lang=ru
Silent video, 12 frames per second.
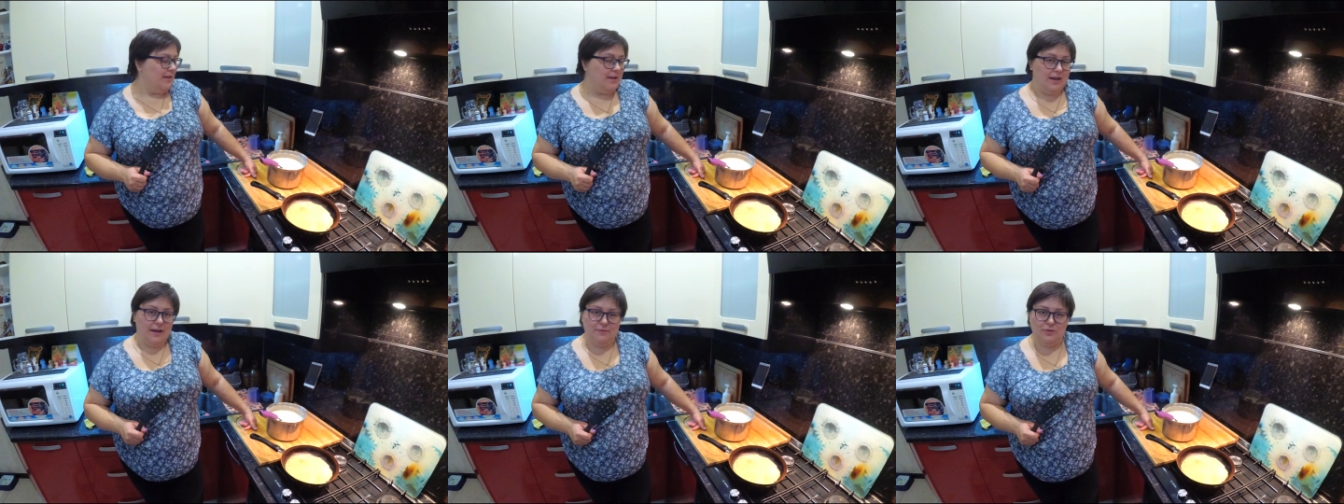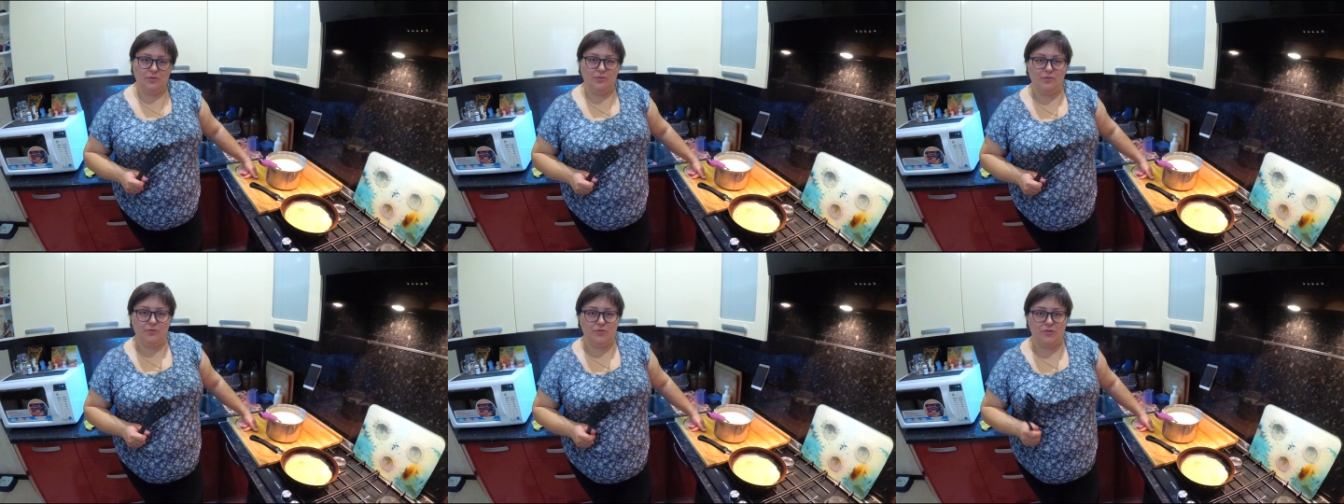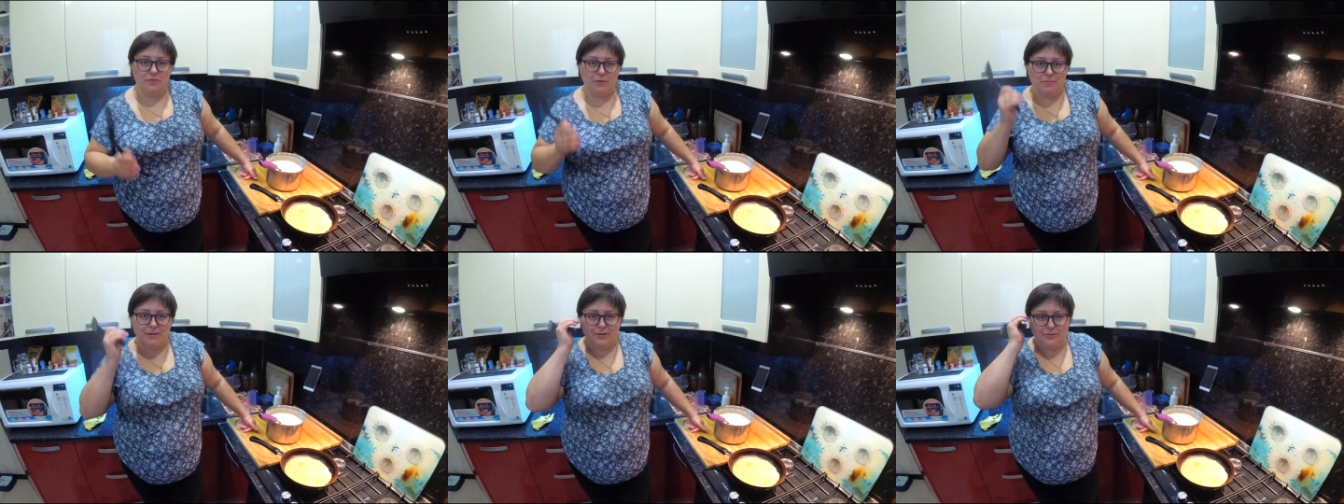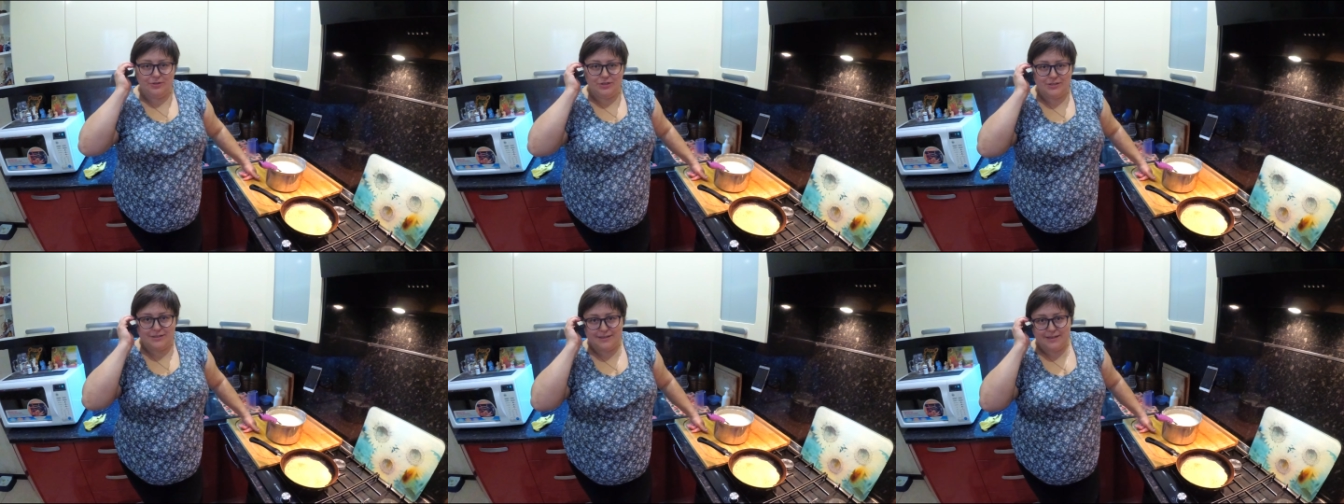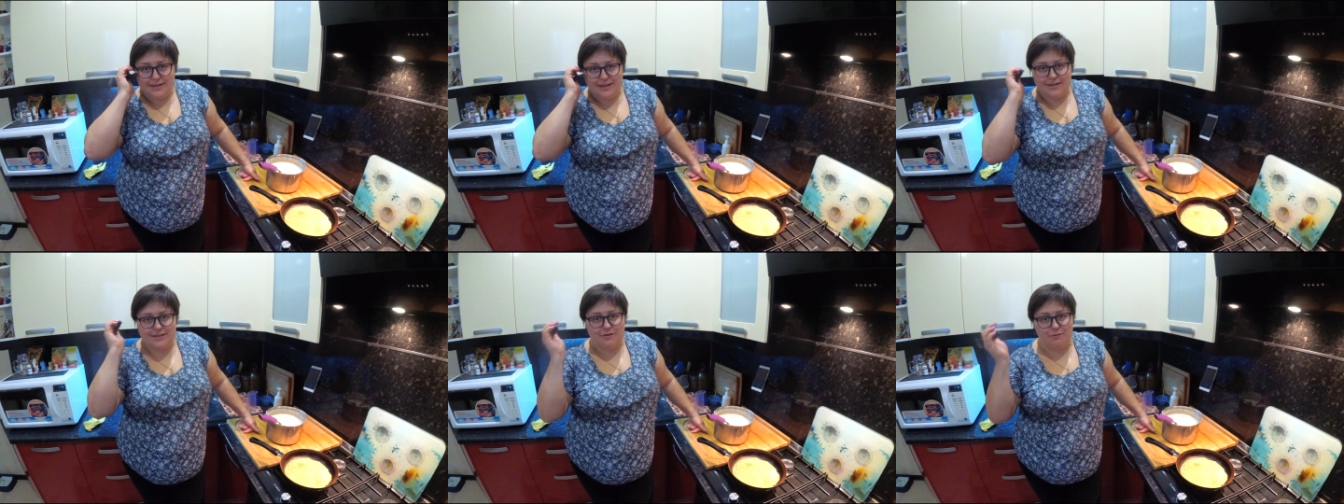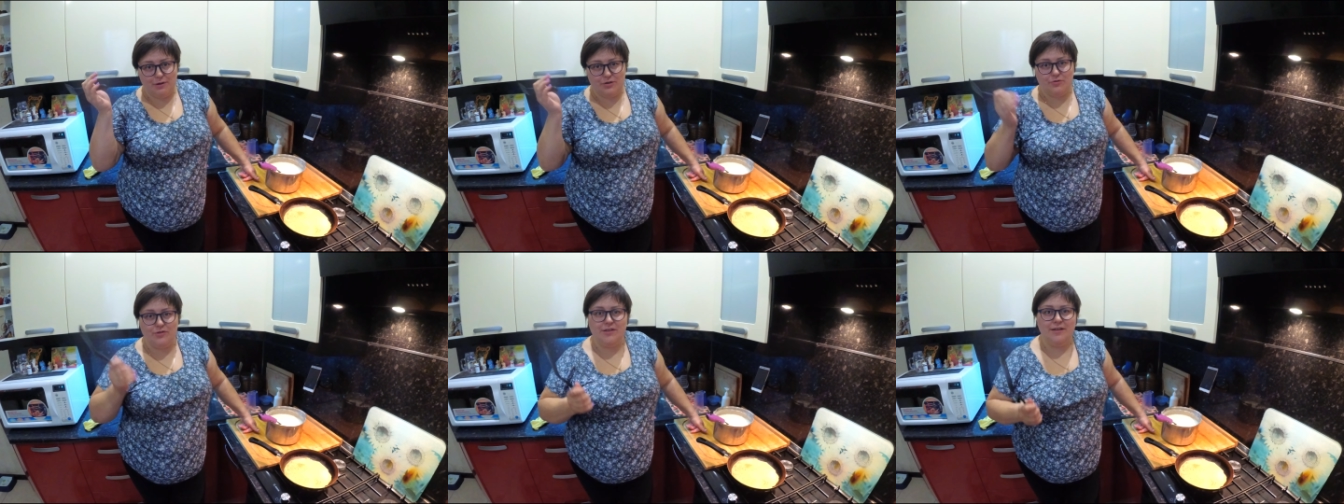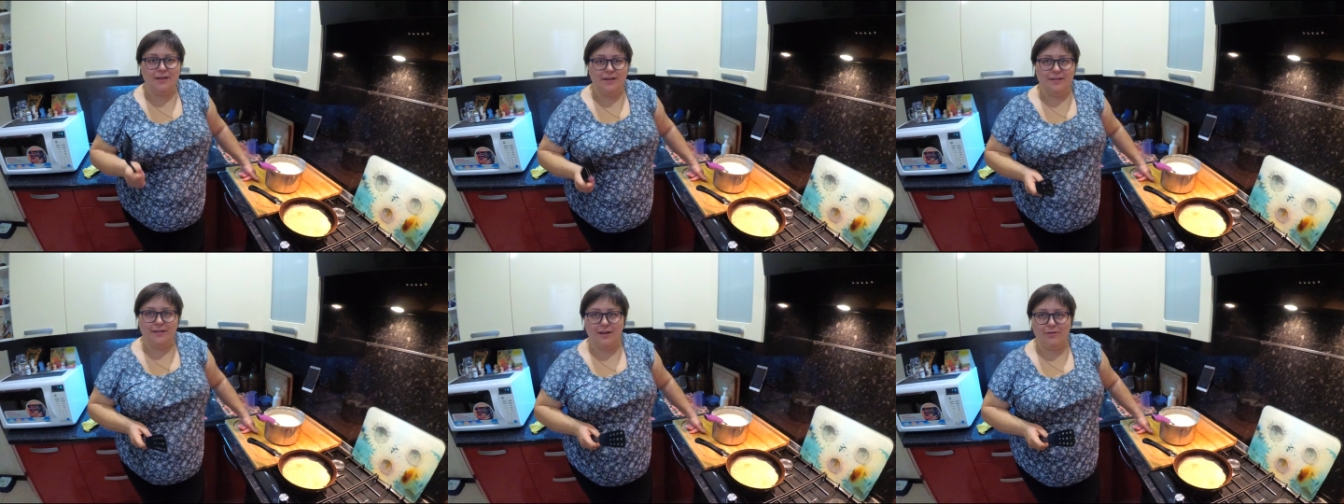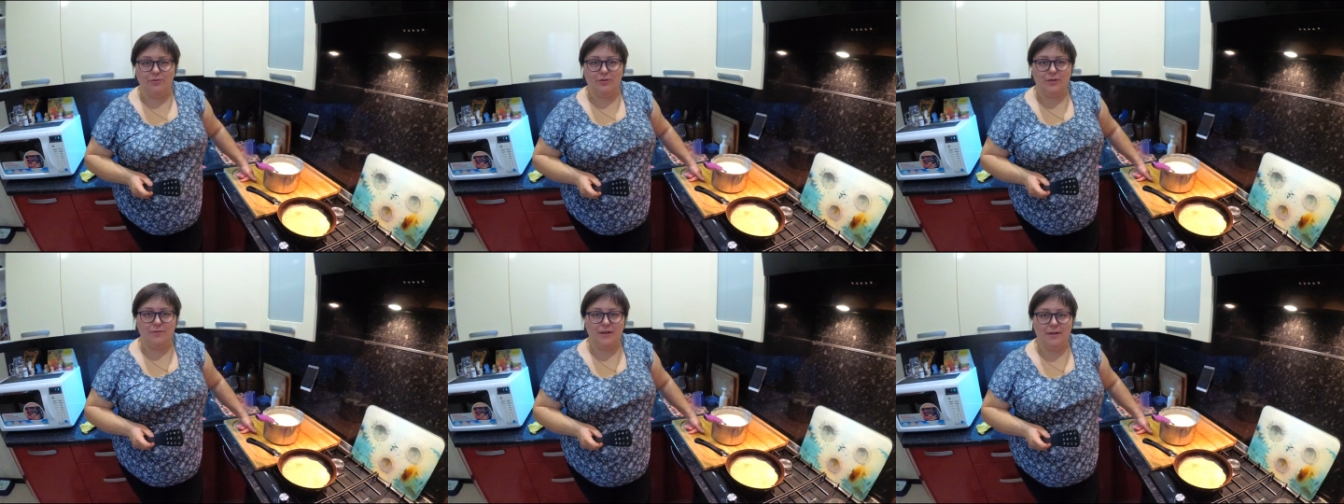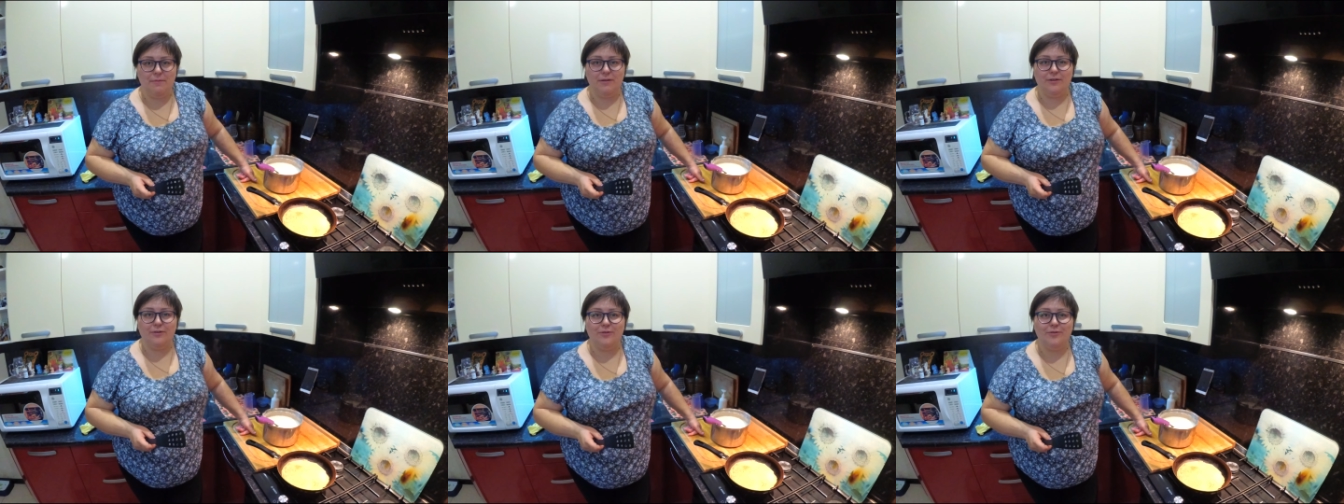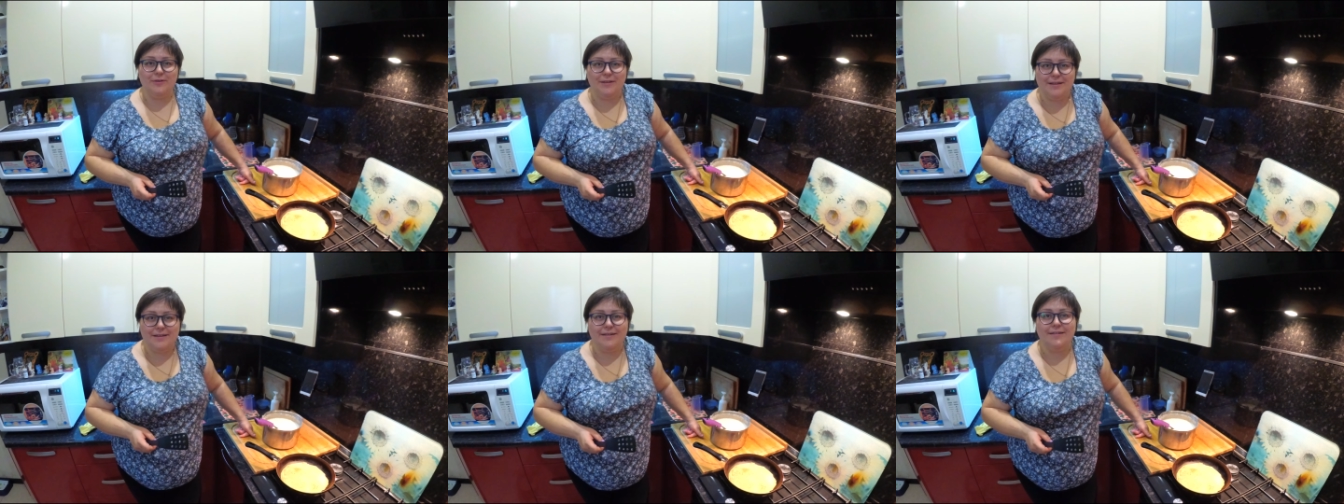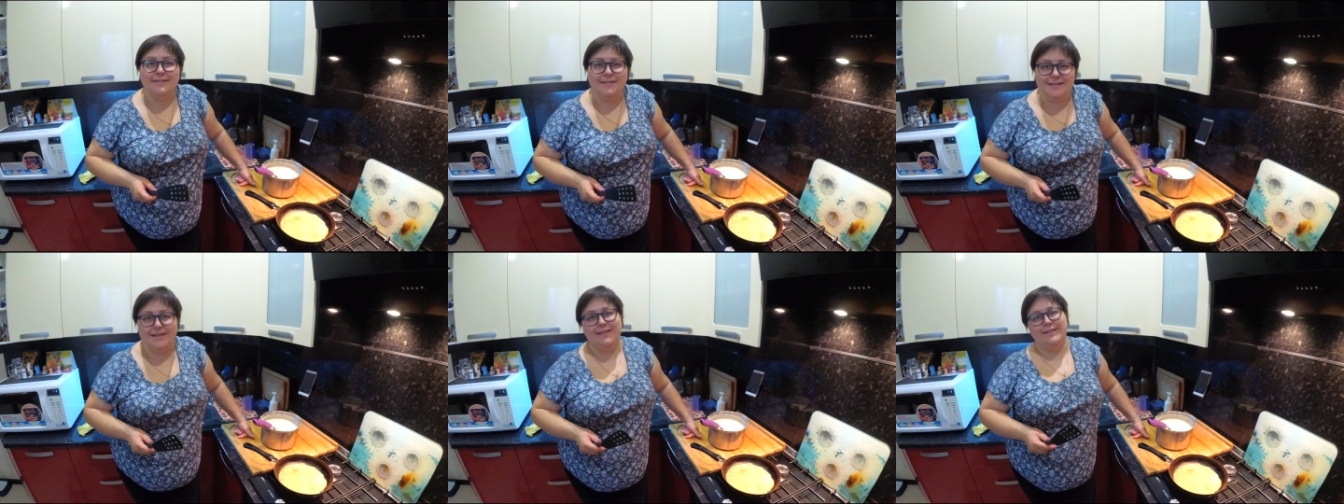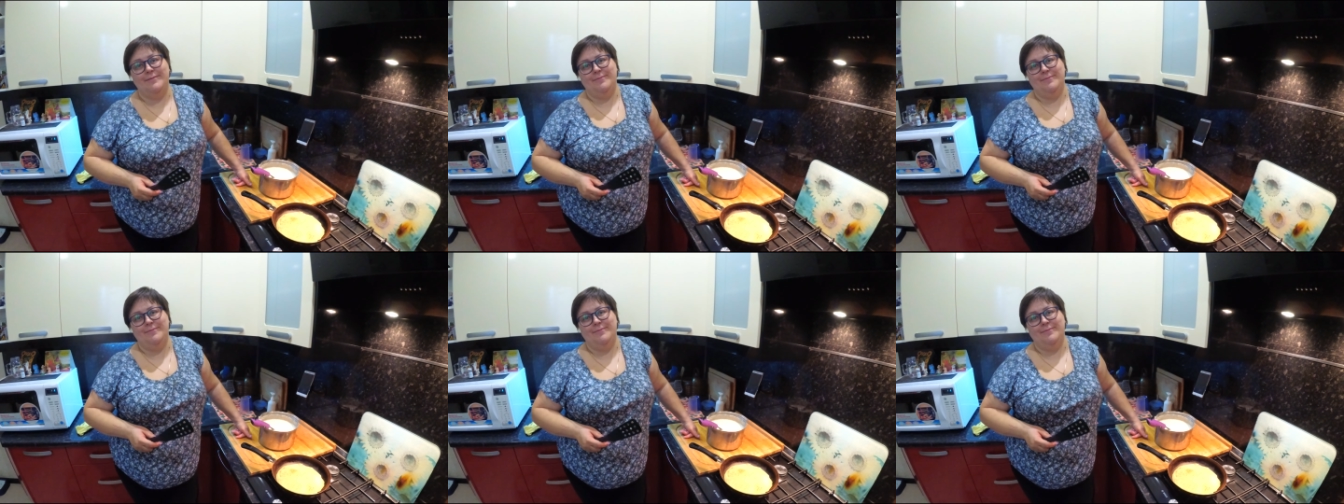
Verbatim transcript: А вдруг у него получится, и я освобожусь на какое-то время для других дел.